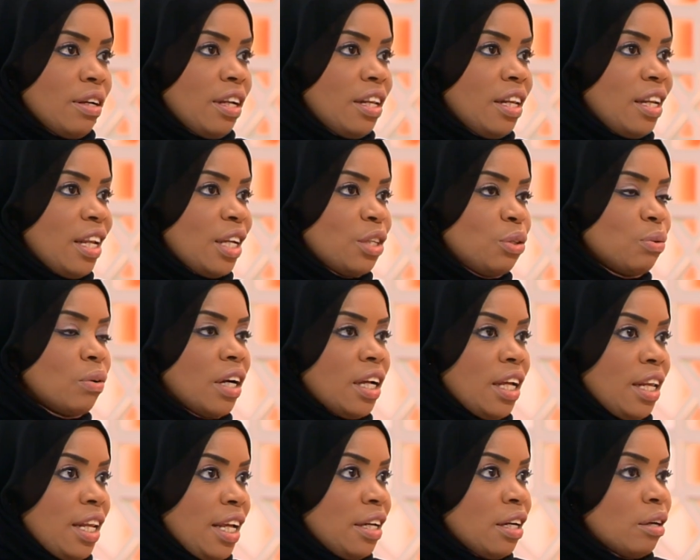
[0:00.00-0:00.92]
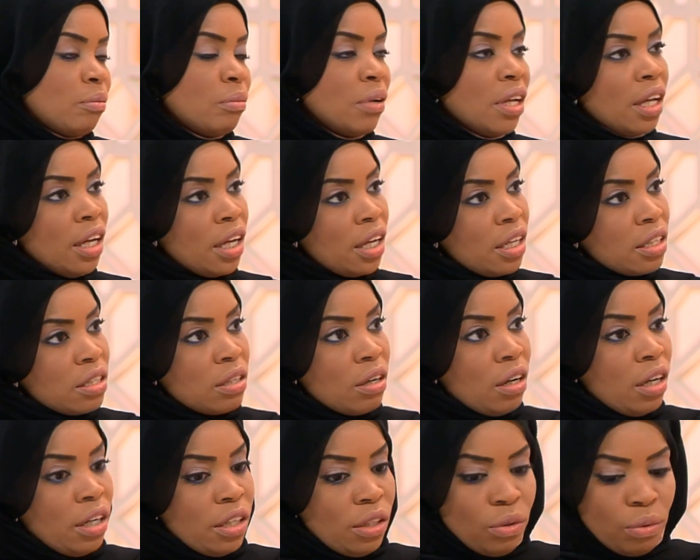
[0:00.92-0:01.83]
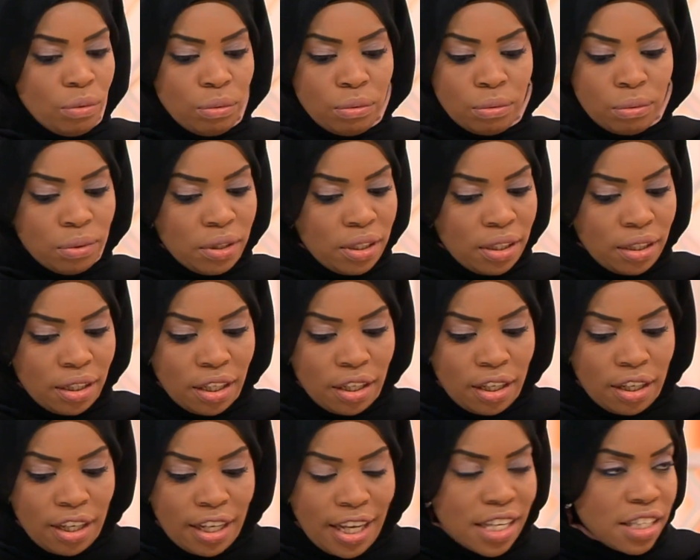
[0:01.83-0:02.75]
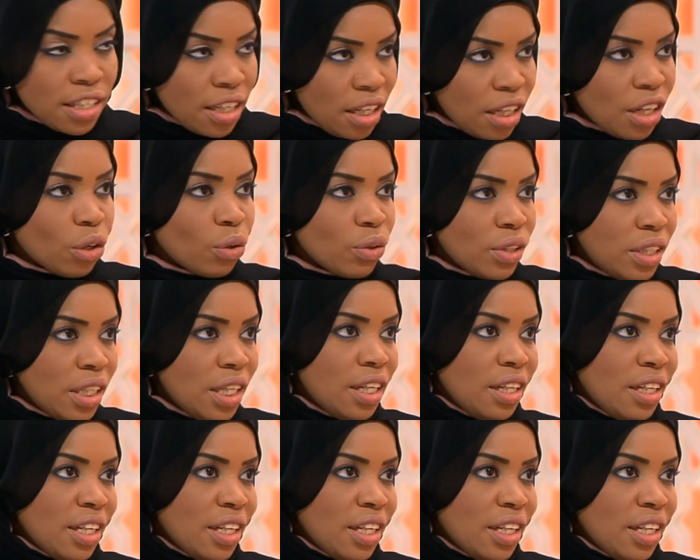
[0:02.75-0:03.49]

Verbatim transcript: الاجواء هالايام تساعد و كسر للروتين